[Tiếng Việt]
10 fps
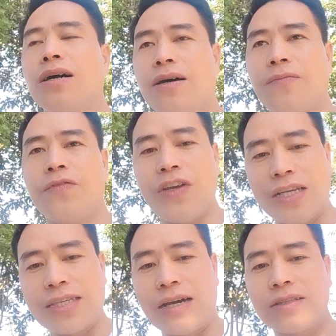vì để
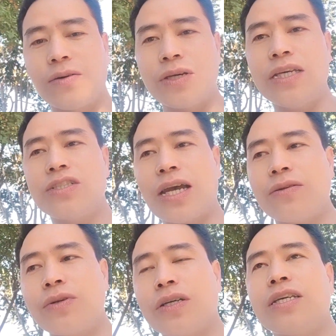cho họ tàu khí trả
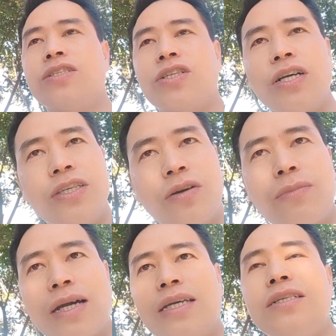lúc nào thế chơi xong
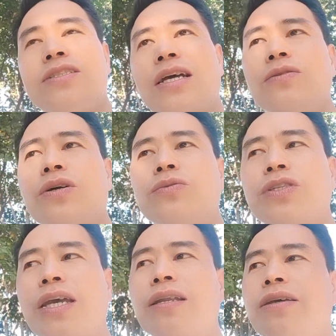mà khí trả lúc công
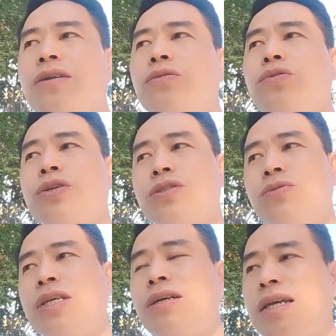tranh là dọn nôn thuật số
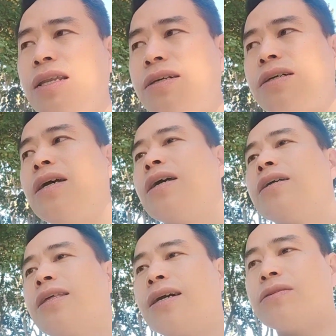chỉ nó ý lử
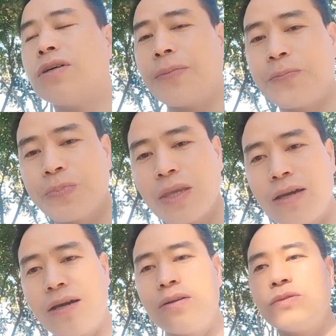thế
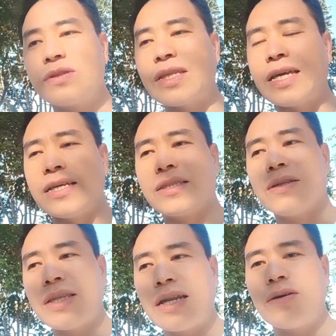lú tỉnh
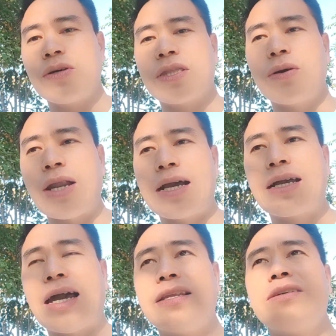tòn tên nó ở tàu đàng
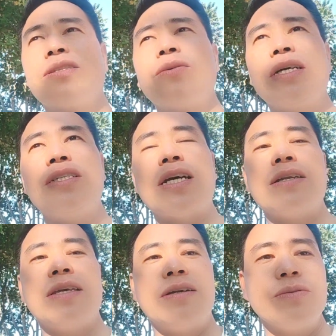cài là ở tàu khí trả nó
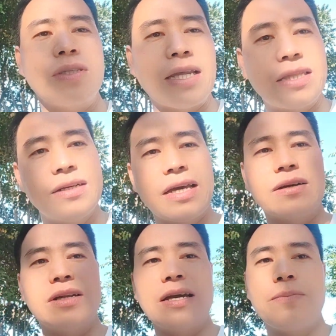chỉ lú tỉnh thừa
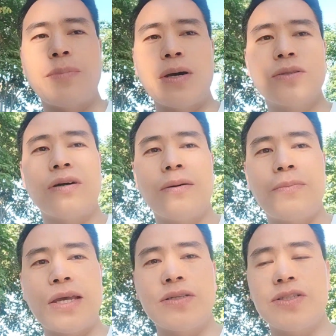còn nếu họ báo tàu ở
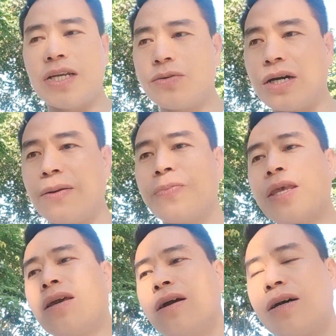bên hòn sẽ lù nó
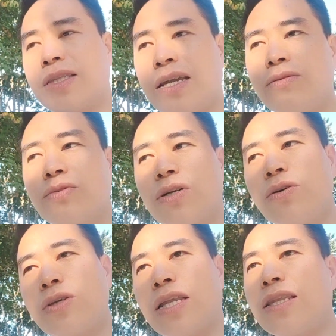họ tên lùn cho
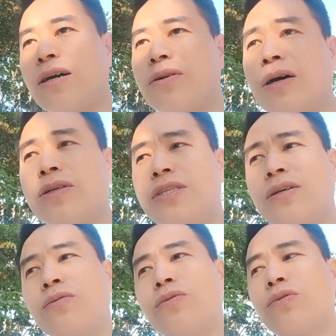nụ tiền đau đau là chỉ
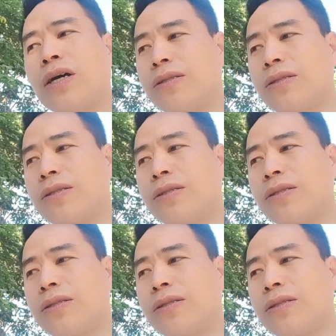cú cú à